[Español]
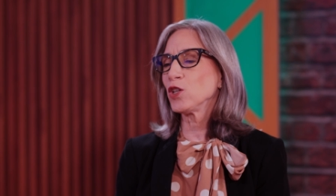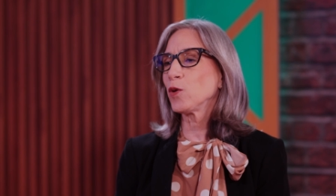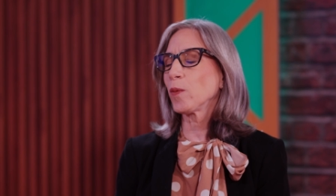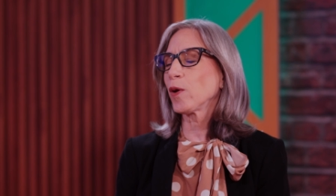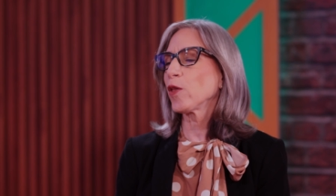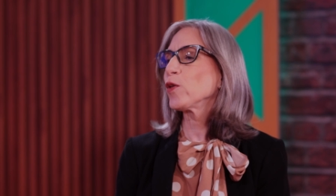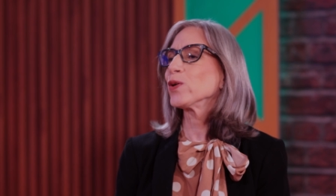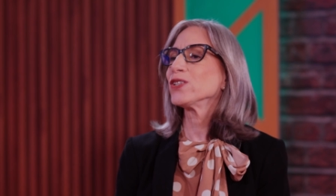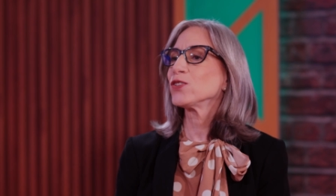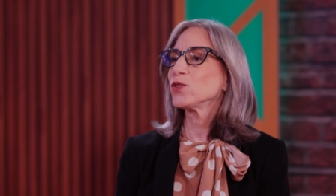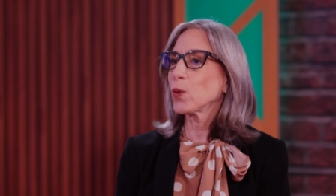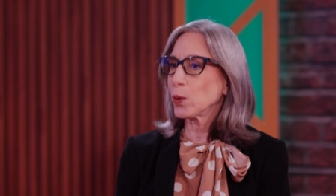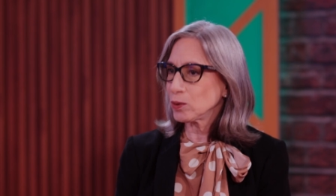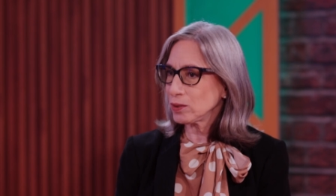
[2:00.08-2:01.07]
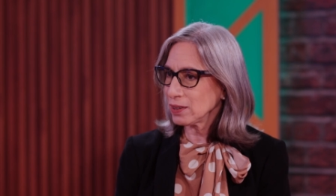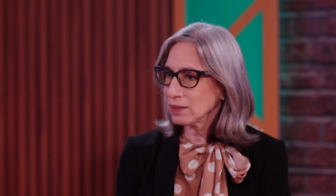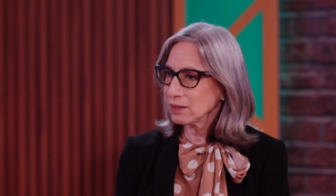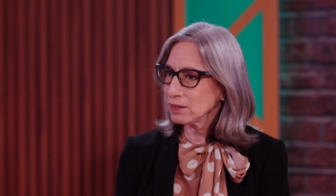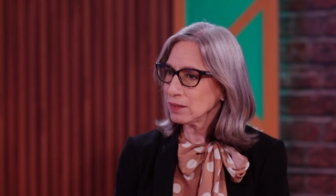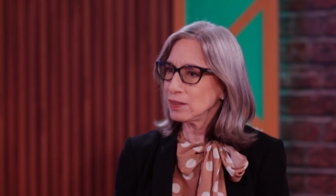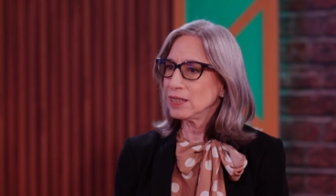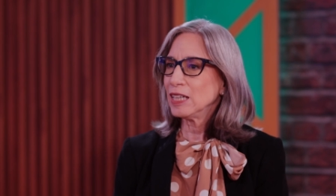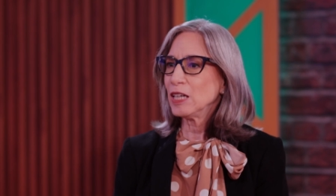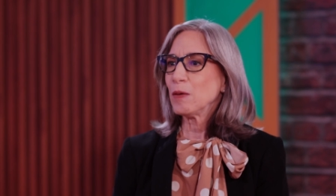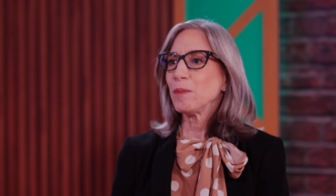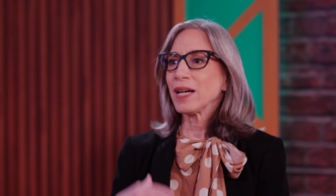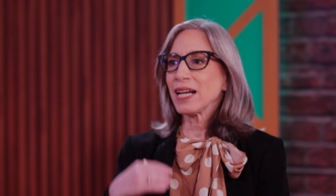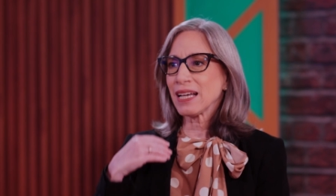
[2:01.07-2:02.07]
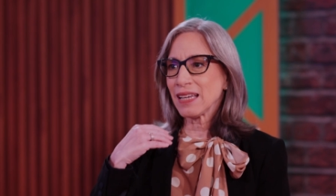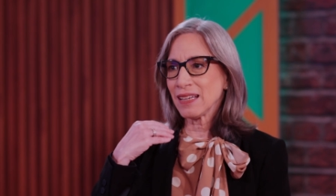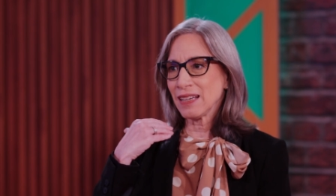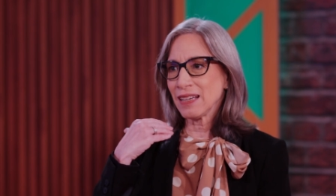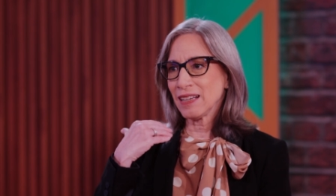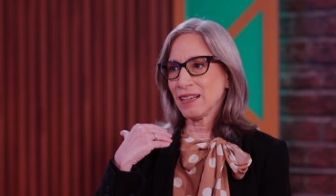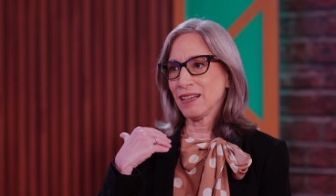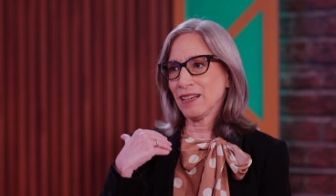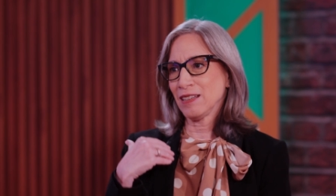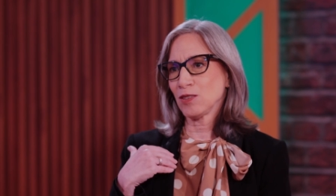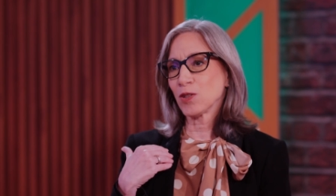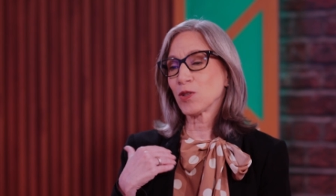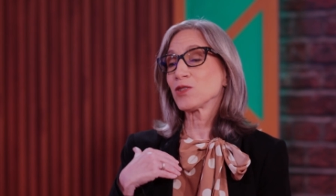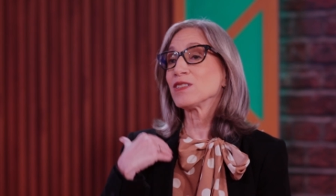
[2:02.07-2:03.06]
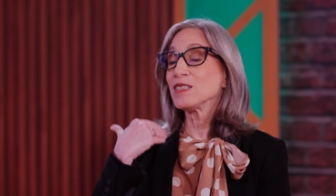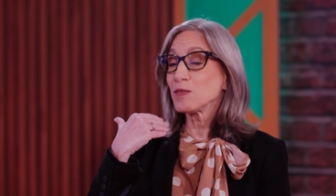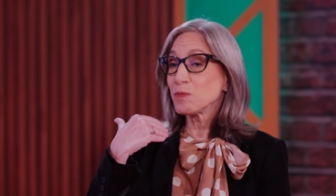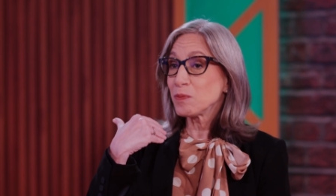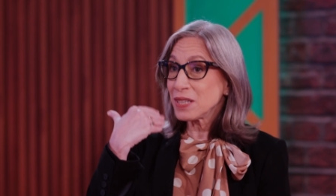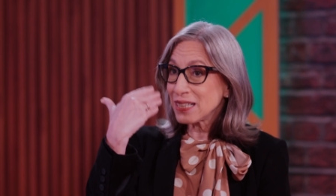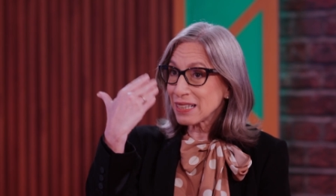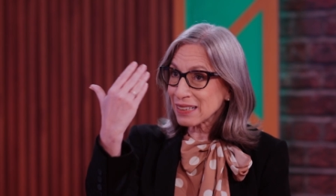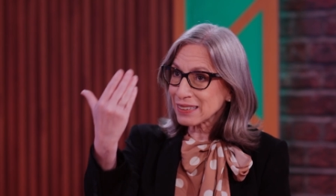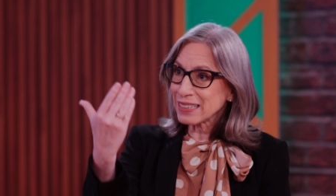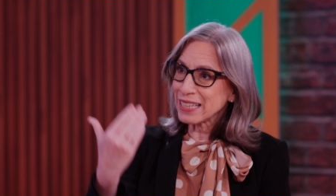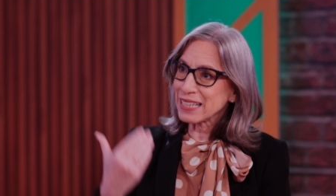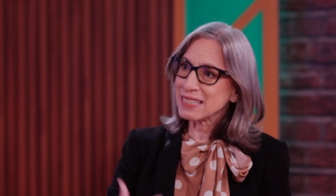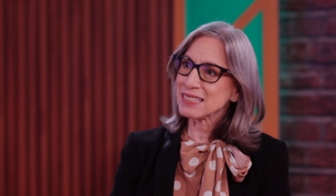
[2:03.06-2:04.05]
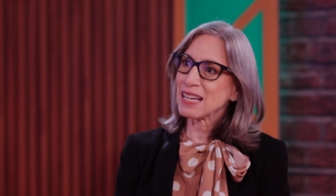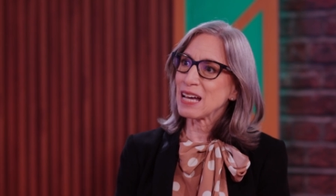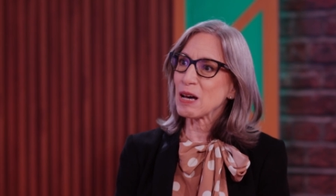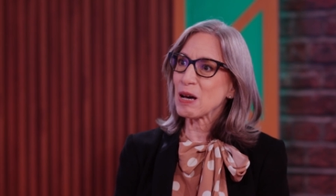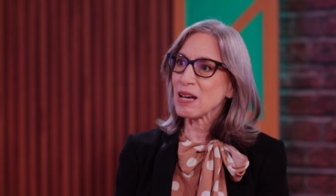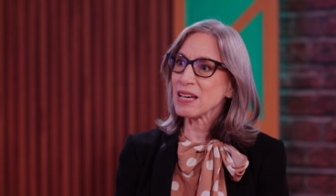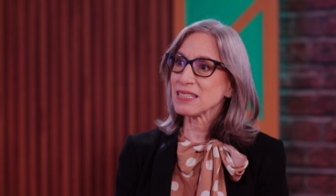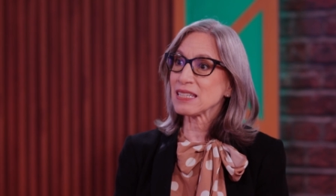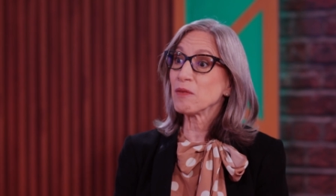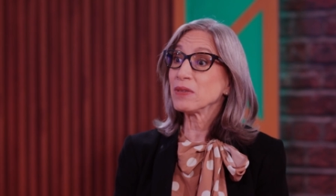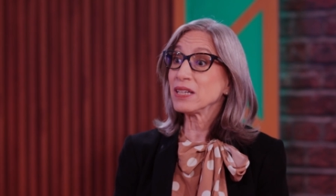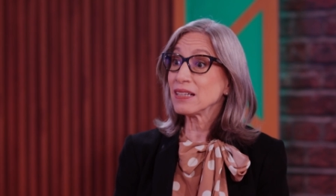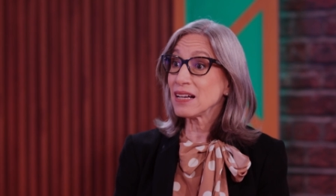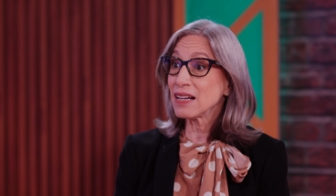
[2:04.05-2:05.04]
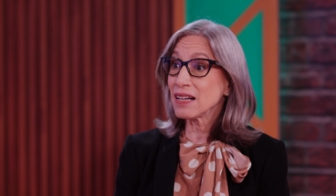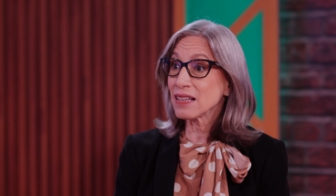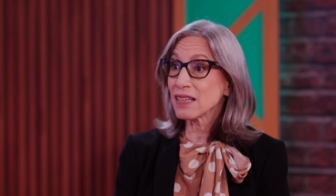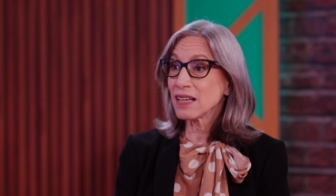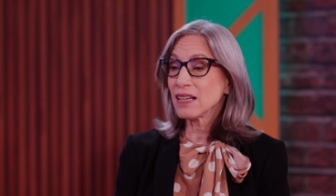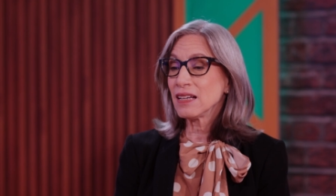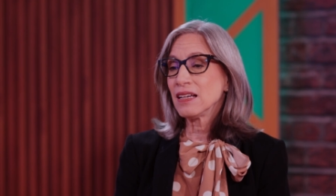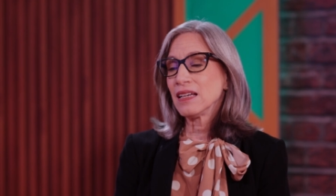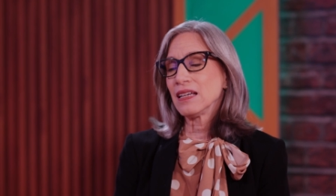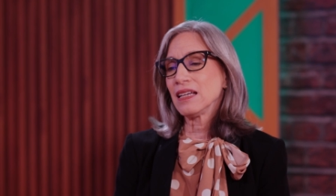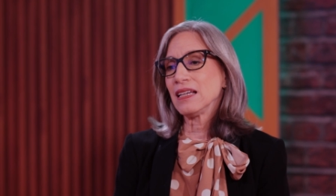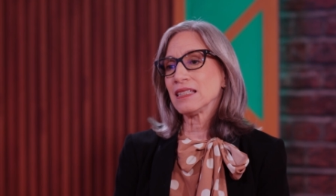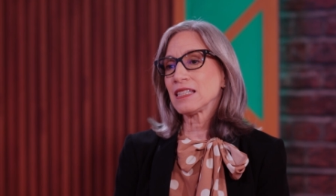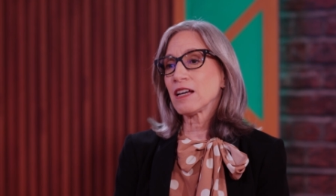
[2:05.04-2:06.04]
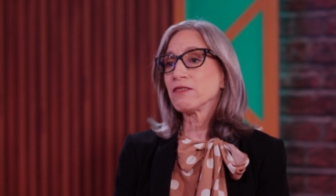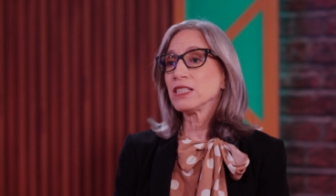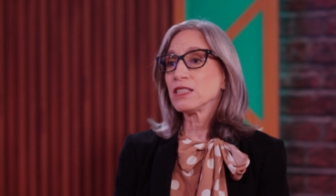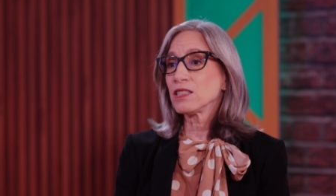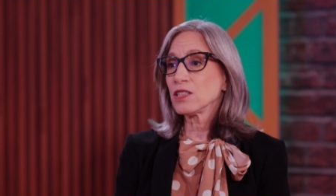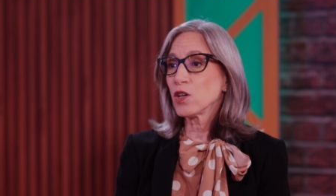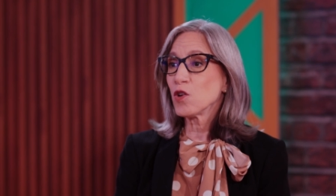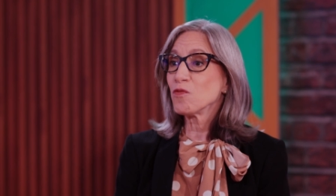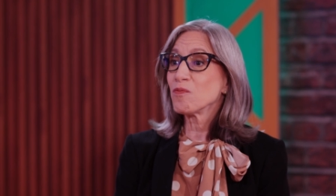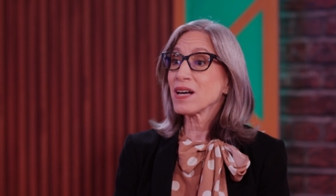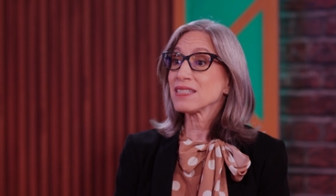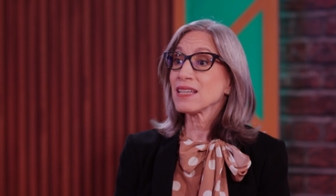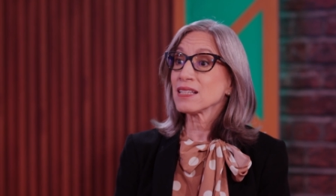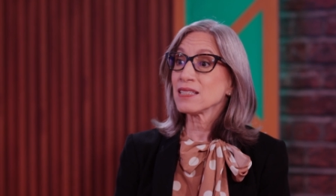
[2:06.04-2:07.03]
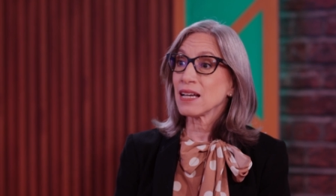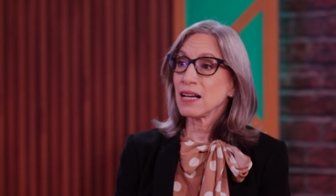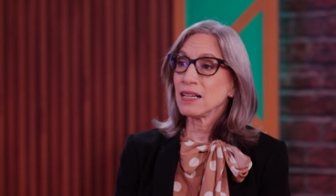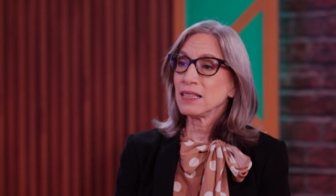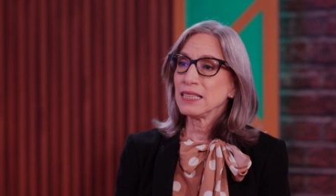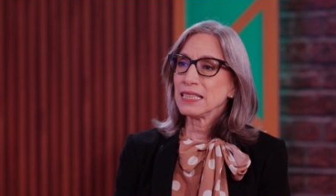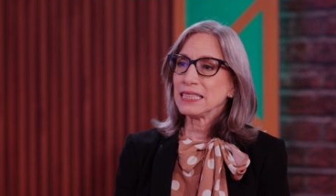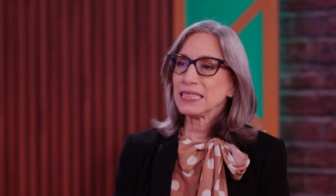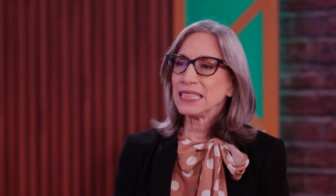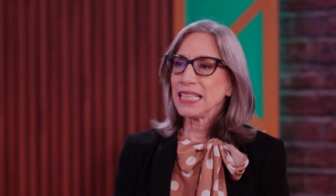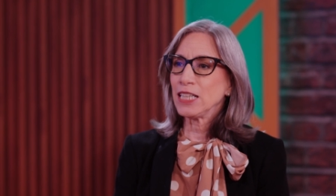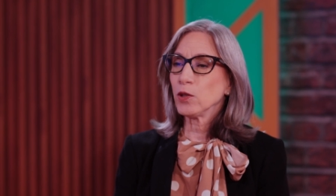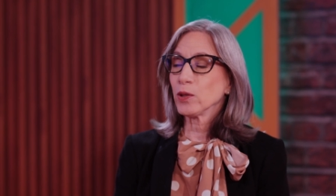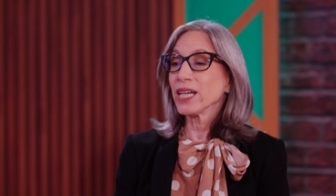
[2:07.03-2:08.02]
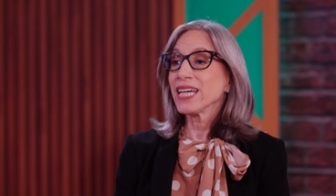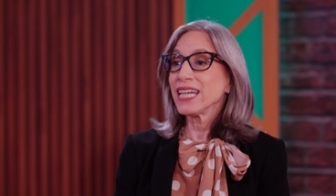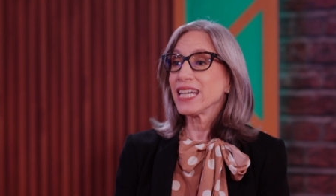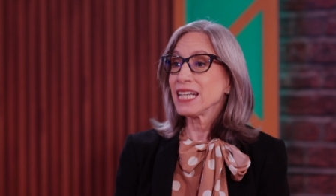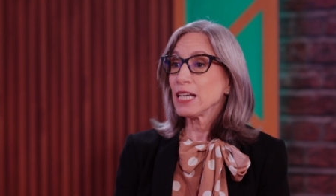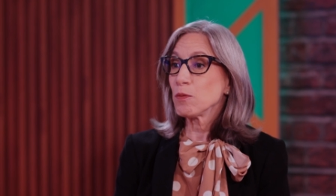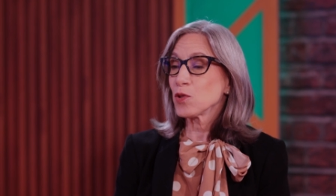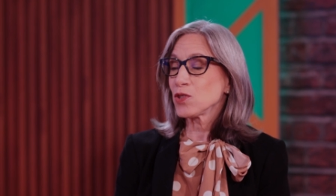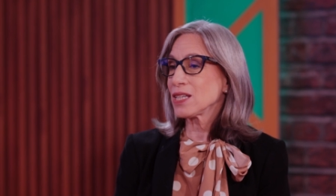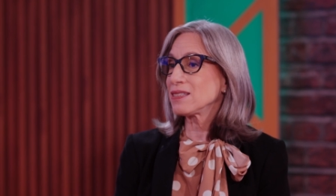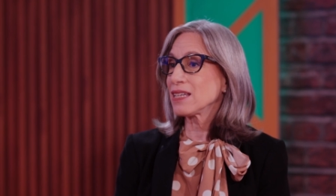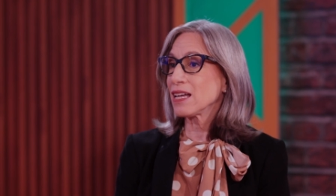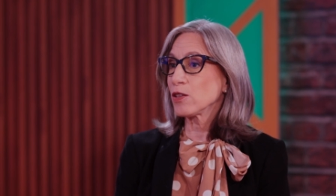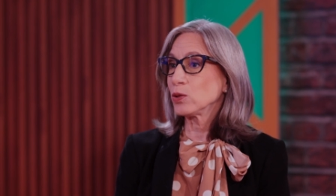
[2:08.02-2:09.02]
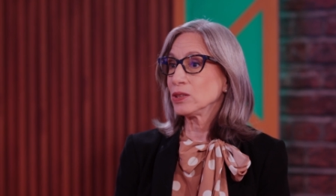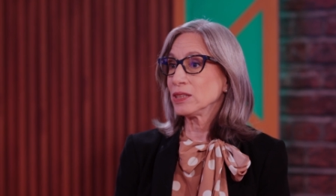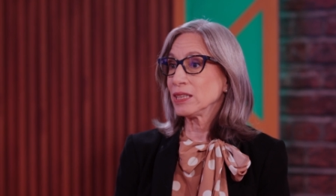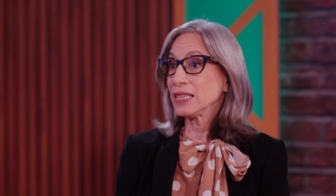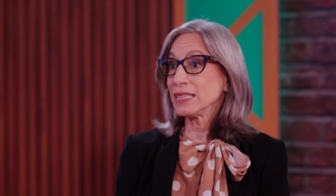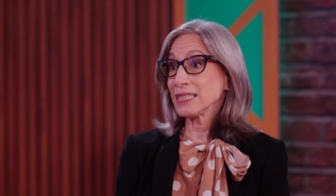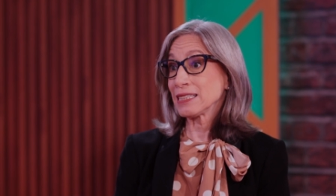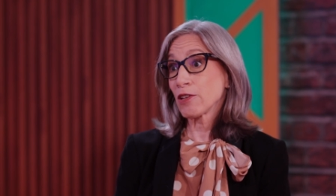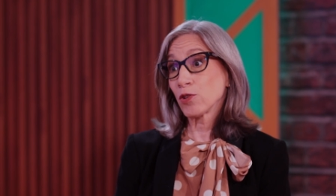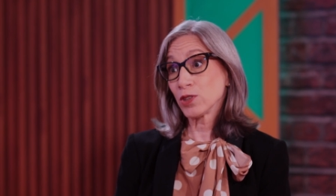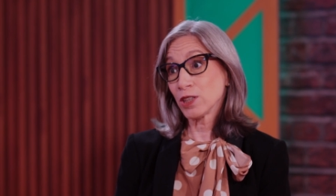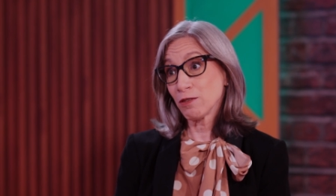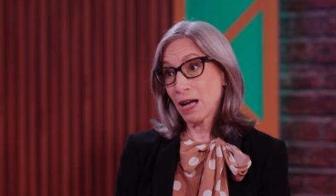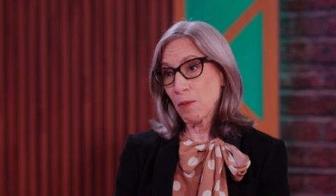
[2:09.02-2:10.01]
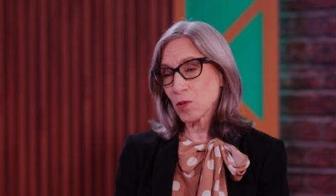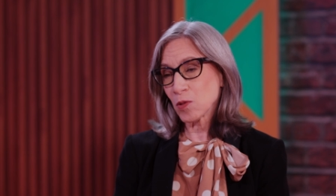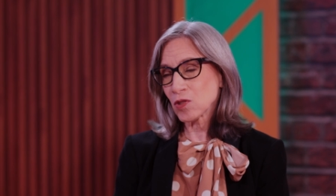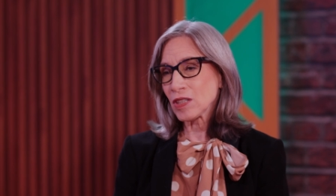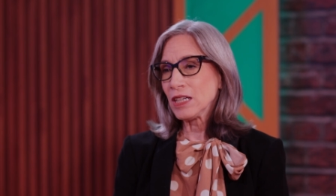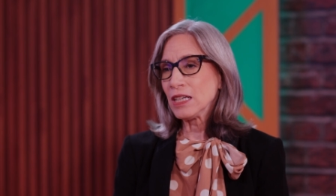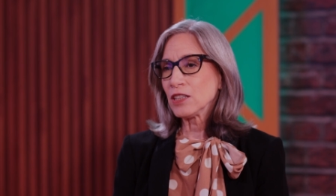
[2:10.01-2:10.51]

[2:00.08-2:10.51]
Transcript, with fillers: el nombre de horizonte, ¿no? para que eso nos inspira a tener esa, mirada, esa visión más allá de lo que queremos y hacia dónde, dónde vamos.